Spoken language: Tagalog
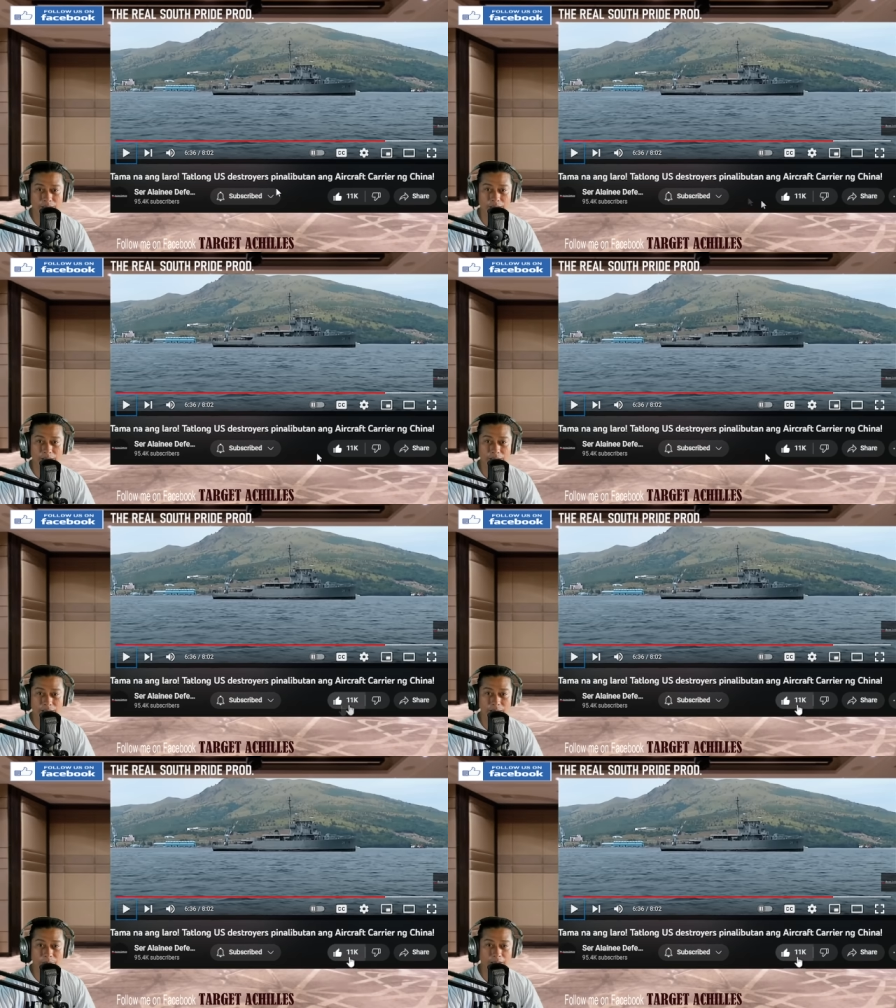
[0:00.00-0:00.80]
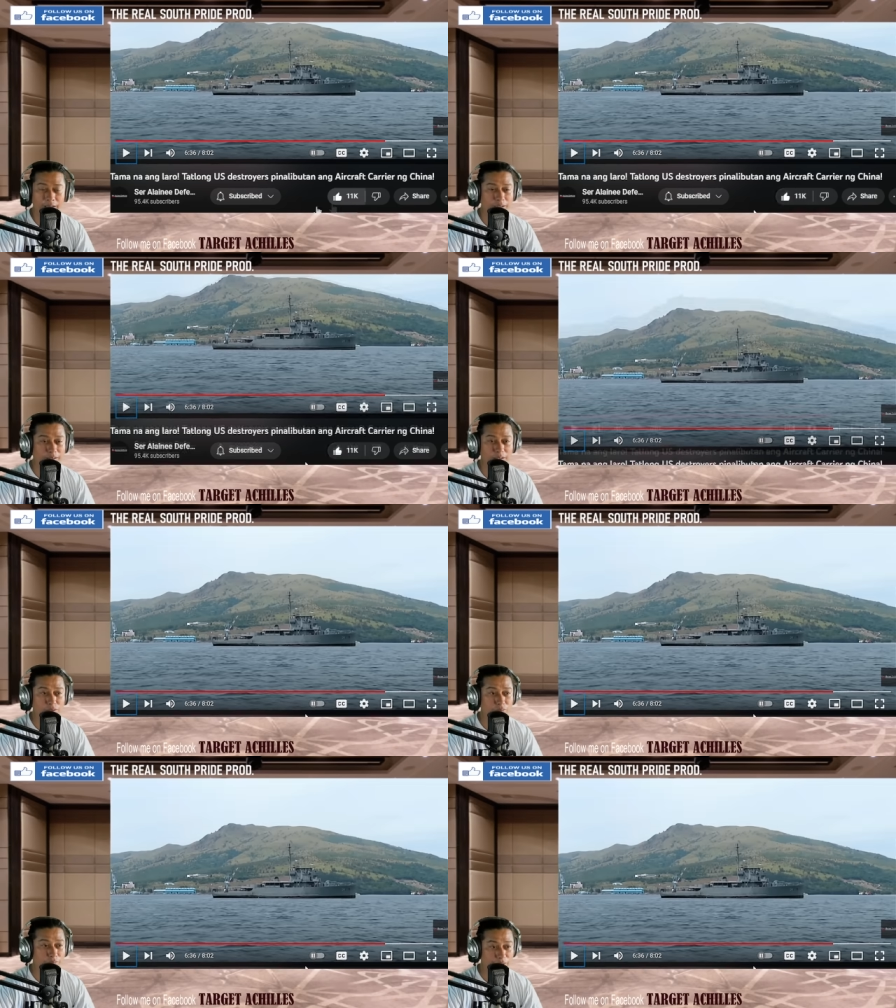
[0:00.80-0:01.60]
niyo na lang. Pakilike na
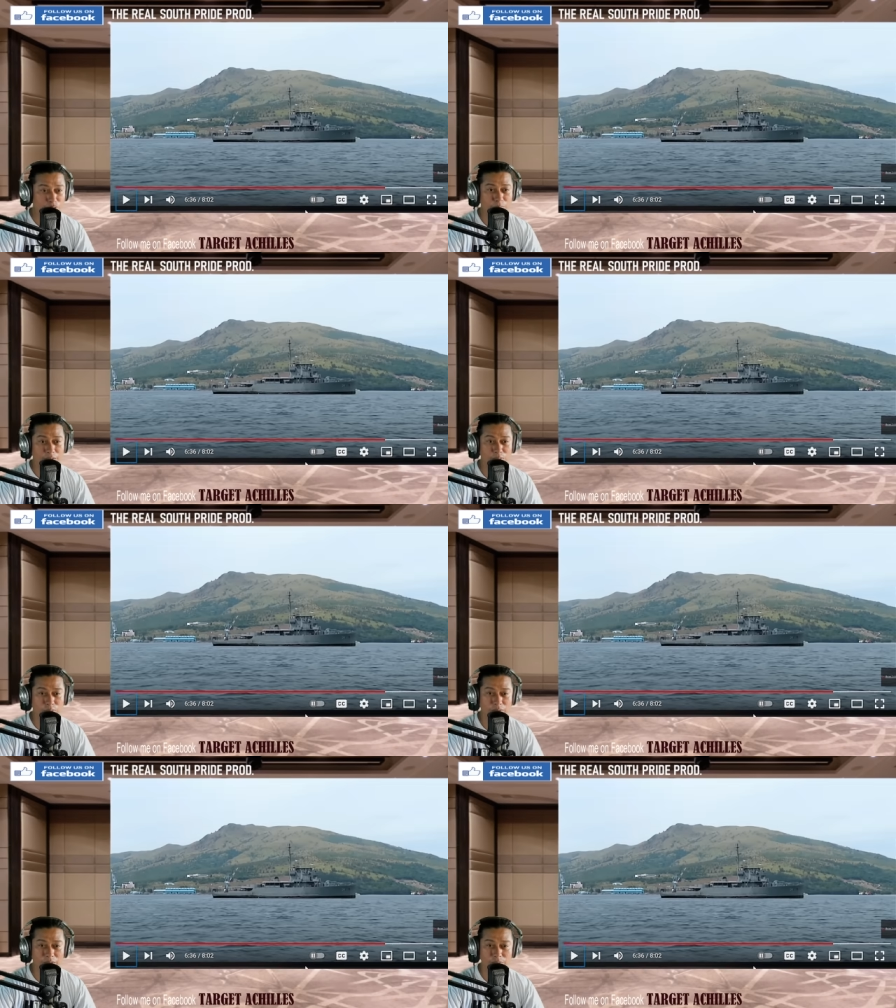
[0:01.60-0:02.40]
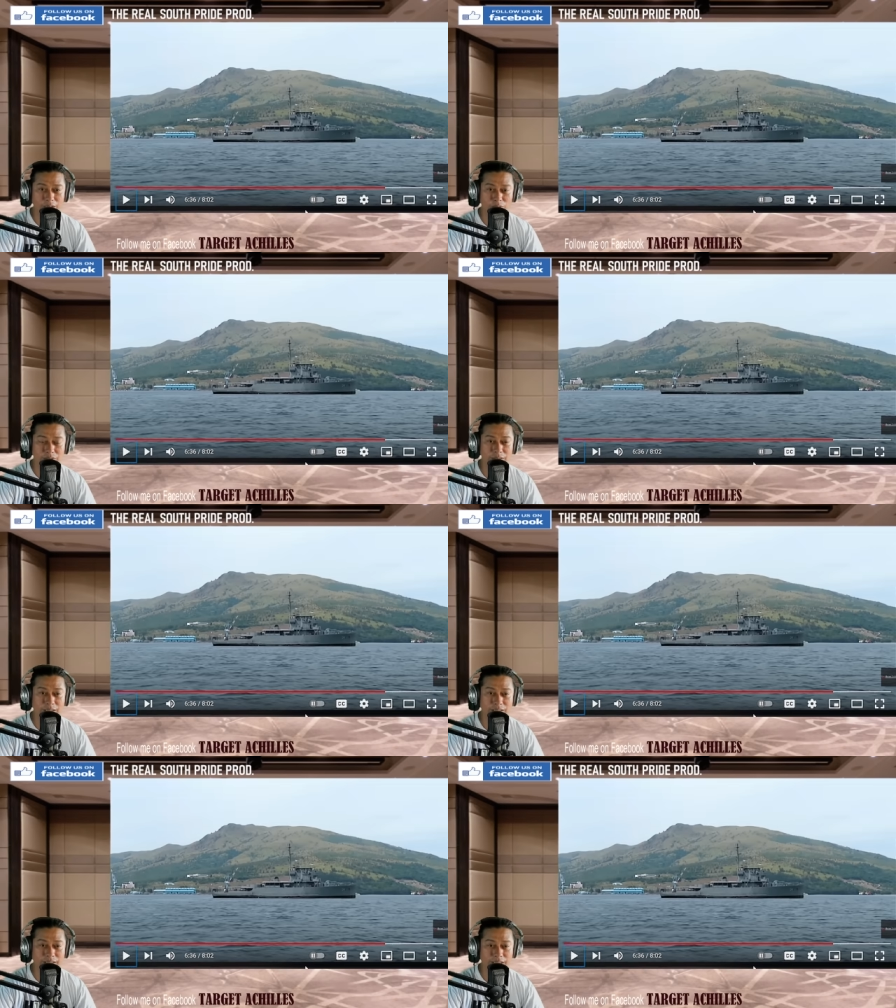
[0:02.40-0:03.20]
rin yung video mga utol. Muli ako si
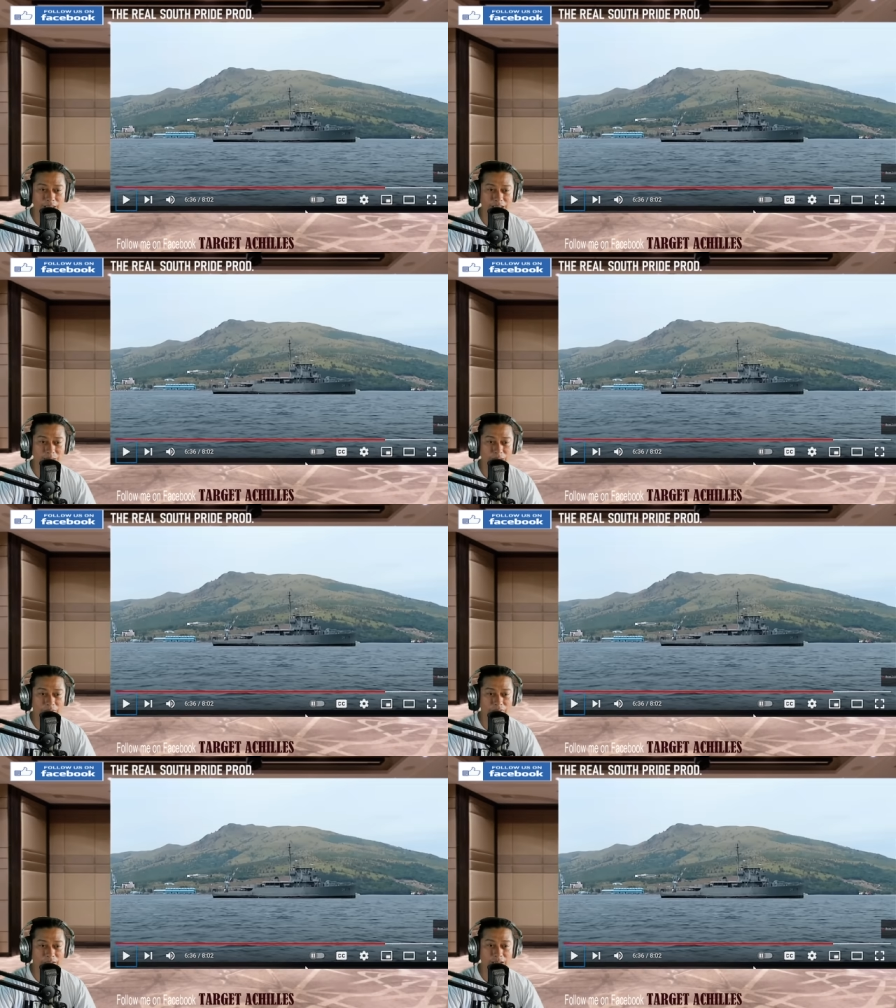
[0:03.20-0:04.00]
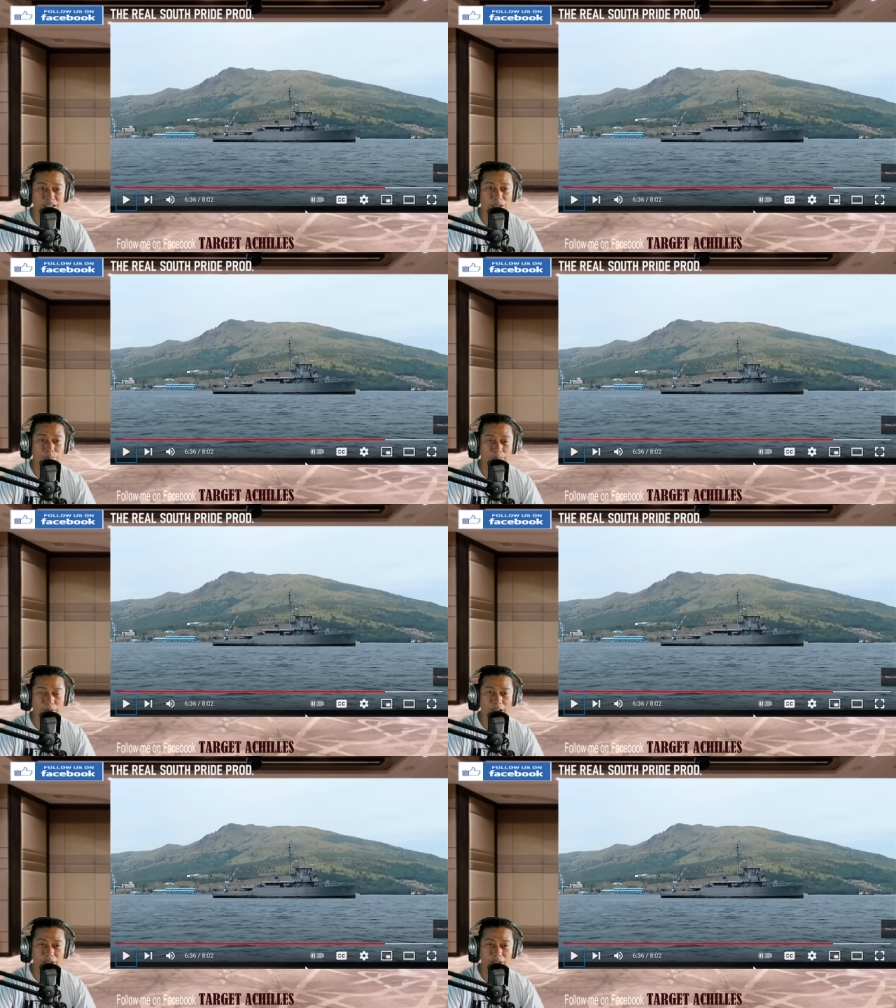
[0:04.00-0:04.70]
Target Aquiles in behalf of the Real South Pride